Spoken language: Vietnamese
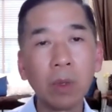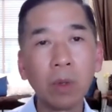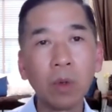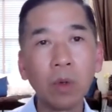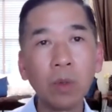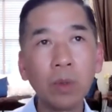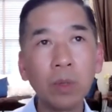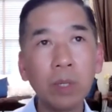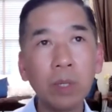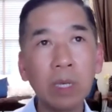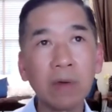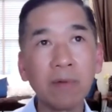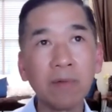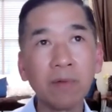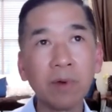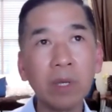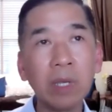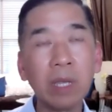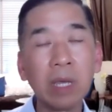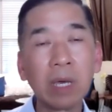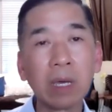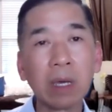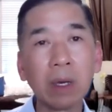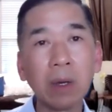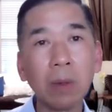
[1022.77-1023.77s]
nói chuyện
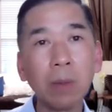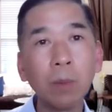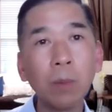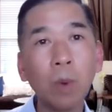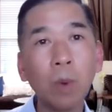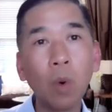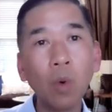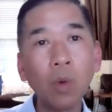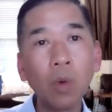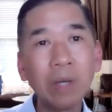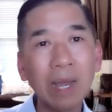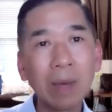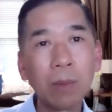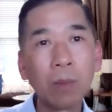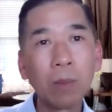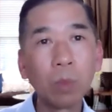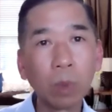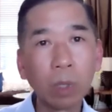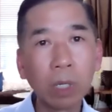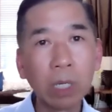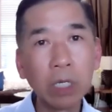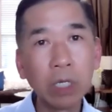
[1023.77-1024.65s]
với lần 4-5